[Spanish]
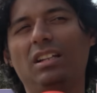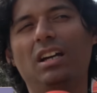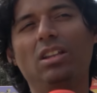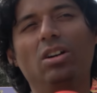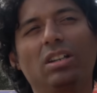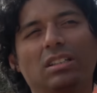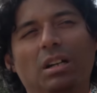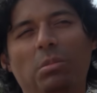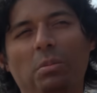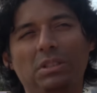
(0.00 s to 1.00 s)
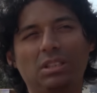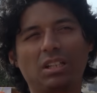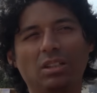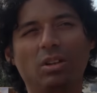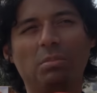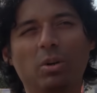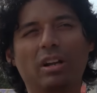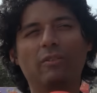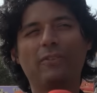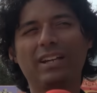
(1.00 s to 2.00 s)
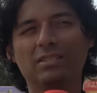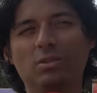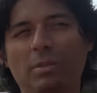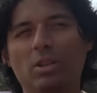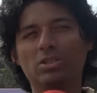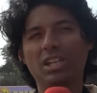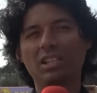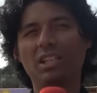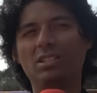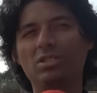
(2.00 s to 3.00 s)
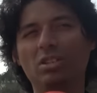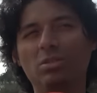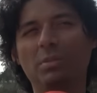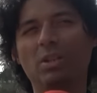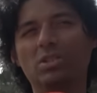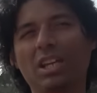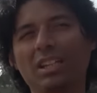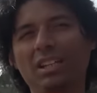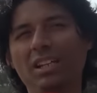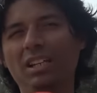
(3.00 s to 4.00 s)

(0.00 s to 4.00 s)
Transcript: El día de hoy estamos visitando el Burger Fest número 7, edición número 7.